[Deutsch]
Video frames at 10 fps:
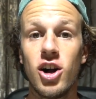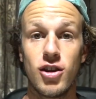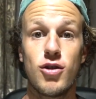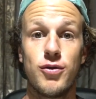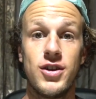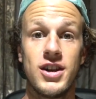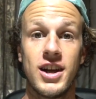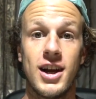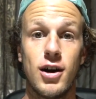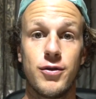allzu viel
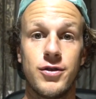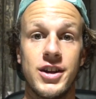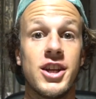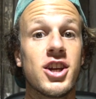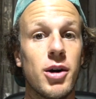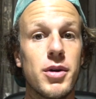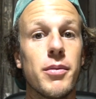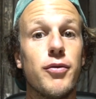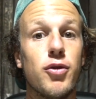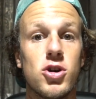gelaufen. Ich kann mir
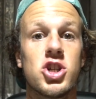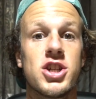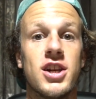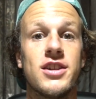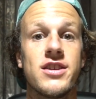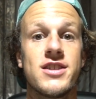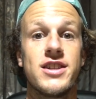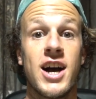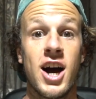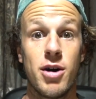aber vorstellen, dass
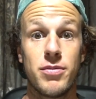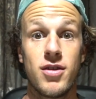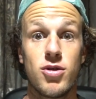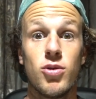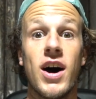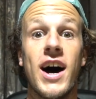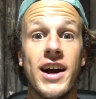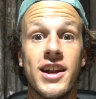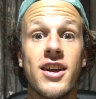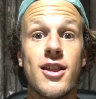in der Hauptsaison
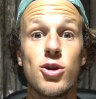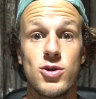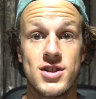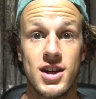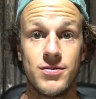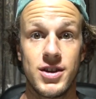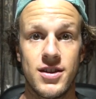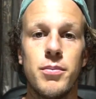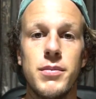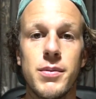einiges los sein
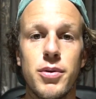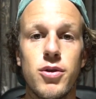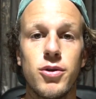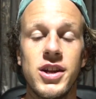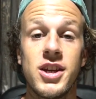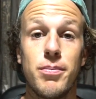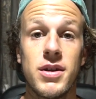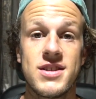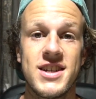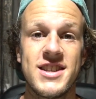wird. Mir persönlich hat
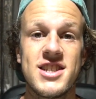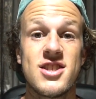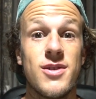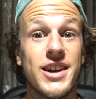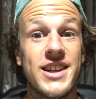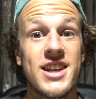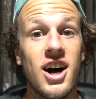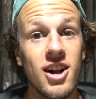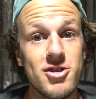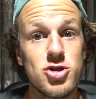Plasencia zwar nicht
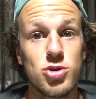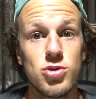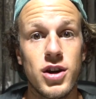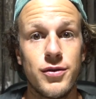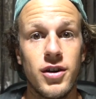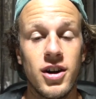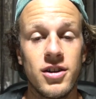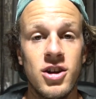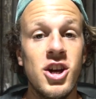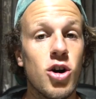allzu gut
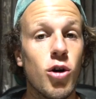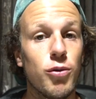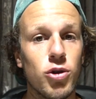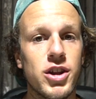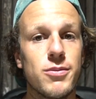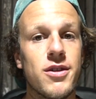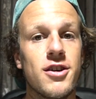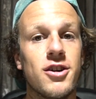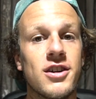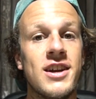gefallen, obwohl ich muss
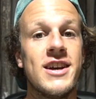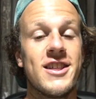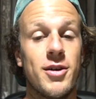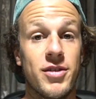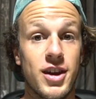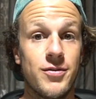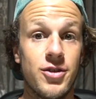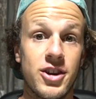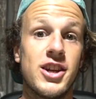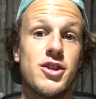sagen, sie haben sich
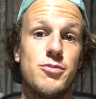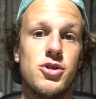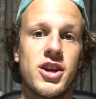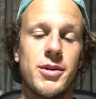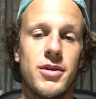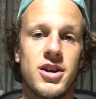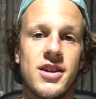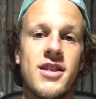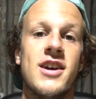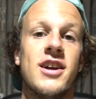wirklich Mühe gemacht,
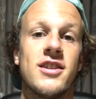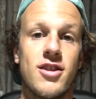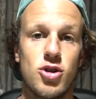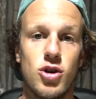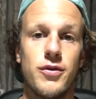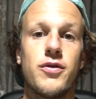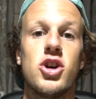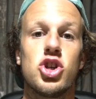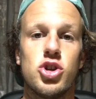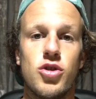das Dorf
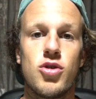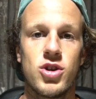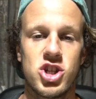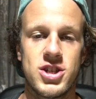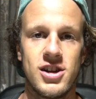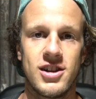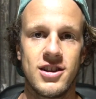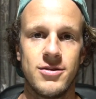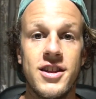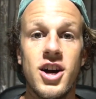schön zu
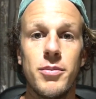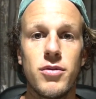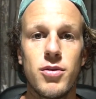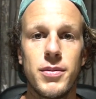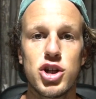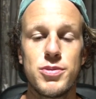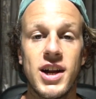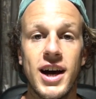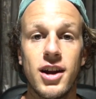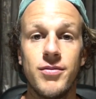gestalten. Sie haben zum Beispiel
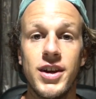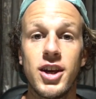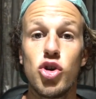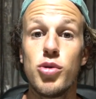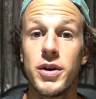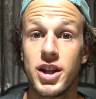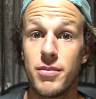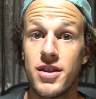einen Weg über dem